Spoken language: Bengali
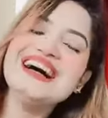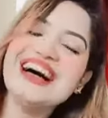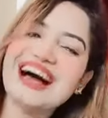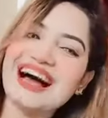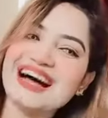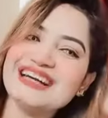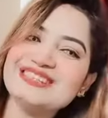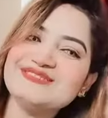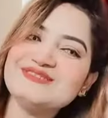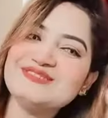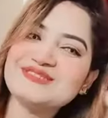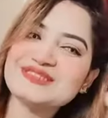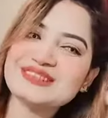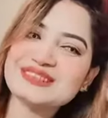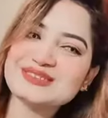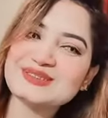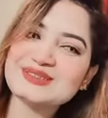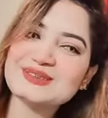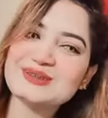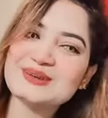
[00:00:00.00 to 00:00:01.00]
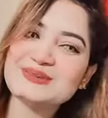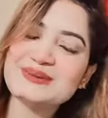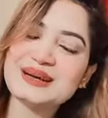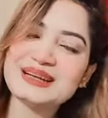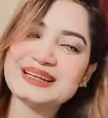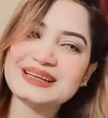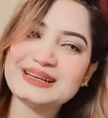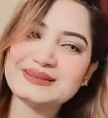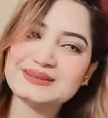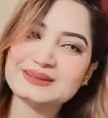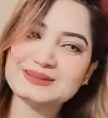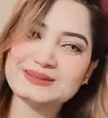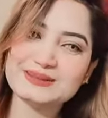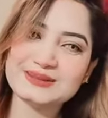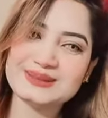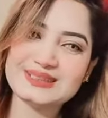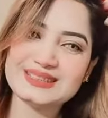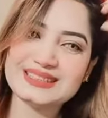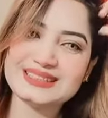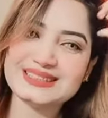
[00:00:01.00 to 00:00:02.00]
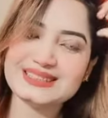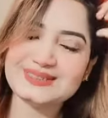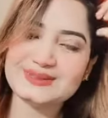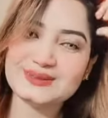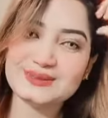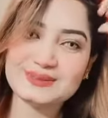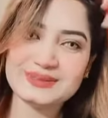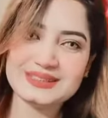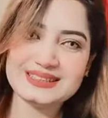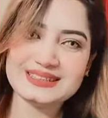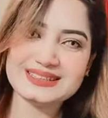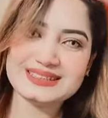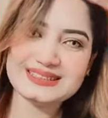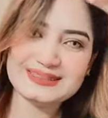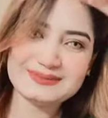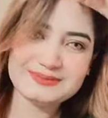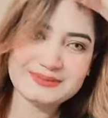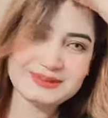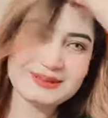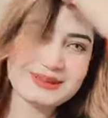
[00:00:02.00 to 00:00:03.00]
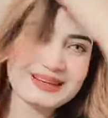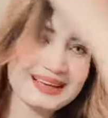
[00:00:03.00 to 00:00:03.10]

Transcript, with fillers: আইফোনটা তো তোমাকে আমি বলছি যে তুমি রিসিভ করে